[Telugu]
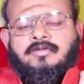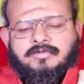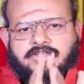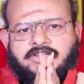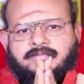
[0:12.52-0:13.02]

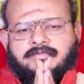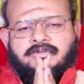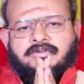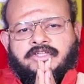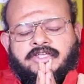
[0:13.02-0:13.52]
నమస్కారం
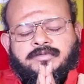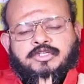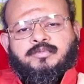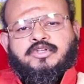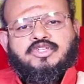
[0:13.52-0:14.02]

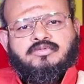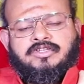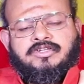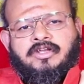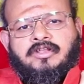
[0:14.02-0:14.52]
టిఎఫ్సి
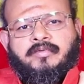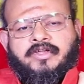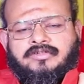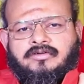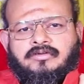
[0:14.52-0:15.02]
స్పిరిచువల్ ఛానల్
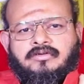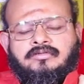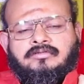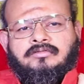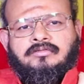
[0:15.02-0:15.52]

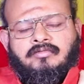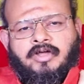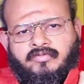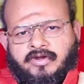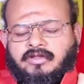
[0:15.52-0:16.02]
ప్రేక్షకులకు
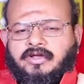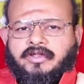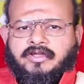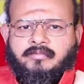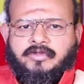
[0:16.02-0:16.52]
వారఫరాల
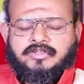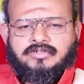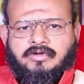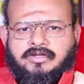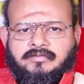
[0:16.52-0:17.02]
కార్యక్రమానికి
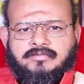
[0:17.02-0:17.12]
స్వాగతం